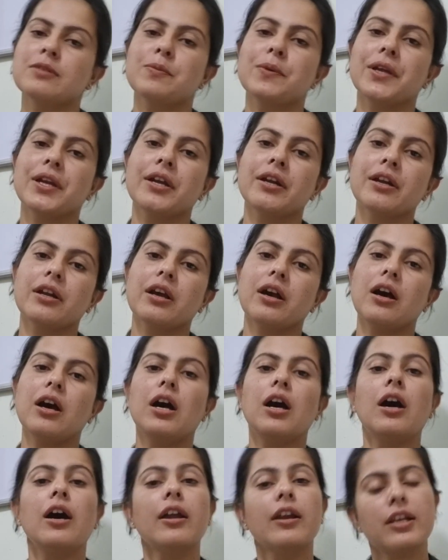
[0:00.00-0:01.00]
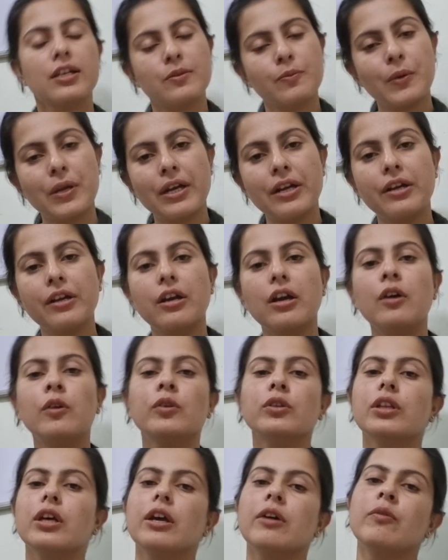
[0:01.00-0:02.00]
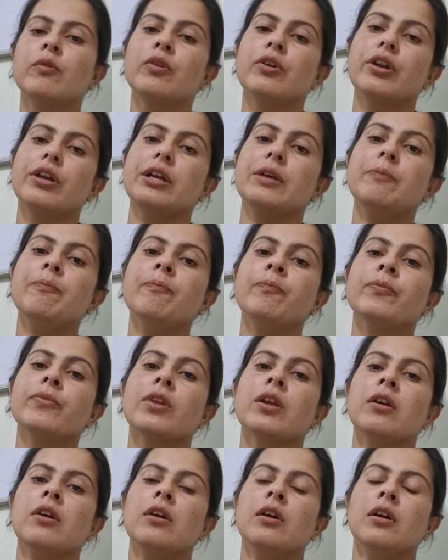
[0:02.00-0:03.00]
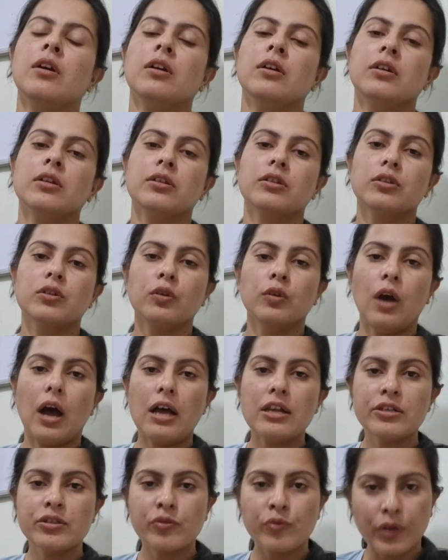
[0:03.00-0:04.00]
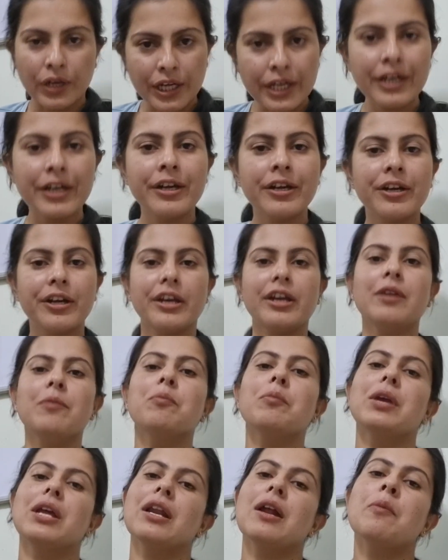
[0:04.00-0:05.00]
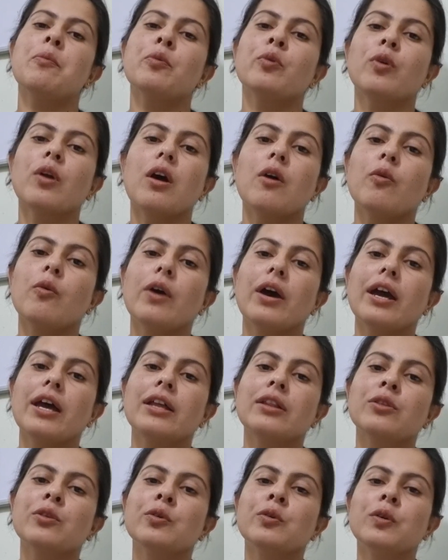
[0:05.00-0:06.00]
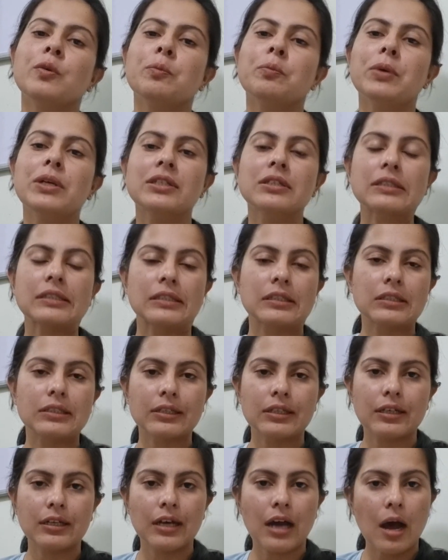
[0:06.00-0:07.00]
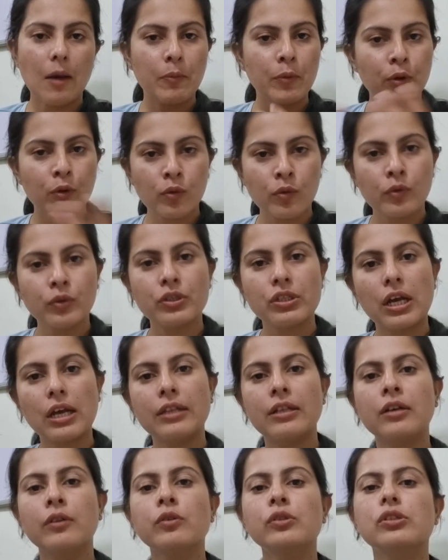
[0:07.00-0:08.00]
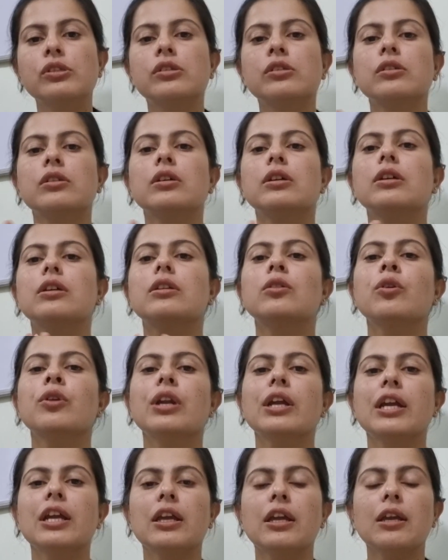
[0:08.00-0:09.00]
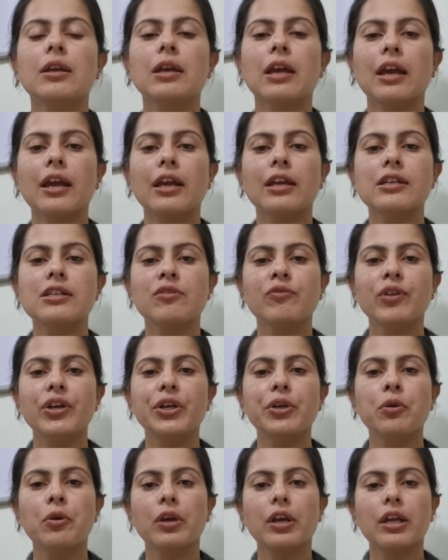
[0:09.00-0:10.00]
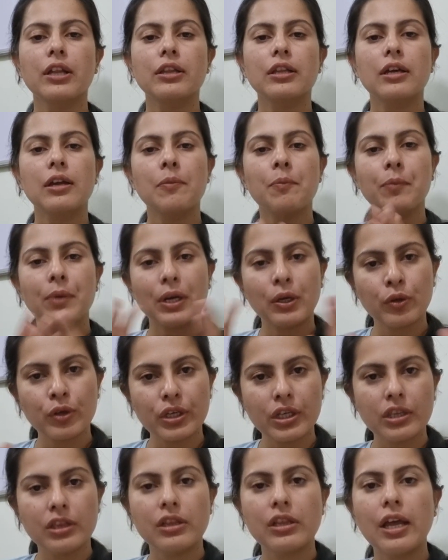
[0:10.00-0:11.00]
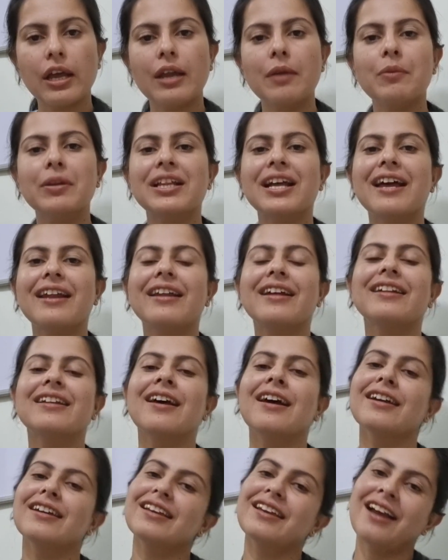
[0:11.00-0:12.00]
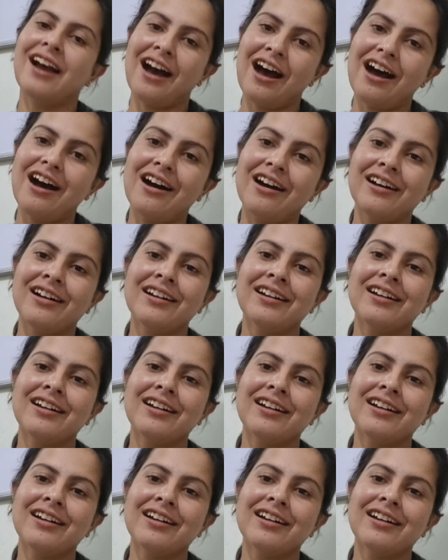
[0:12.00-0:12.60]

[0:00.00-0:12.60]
एस्पेरेंट का हर एस्पेरेंट का होता है वो ड्रीम तो आज वही ड्रीम मेरा पूरा हुआ है तो बस आप लोगों को ज़्यादा कुछ तो नहीं है इस वीडियो के अंदर मेरे को इतना ही बताना था कि हाँ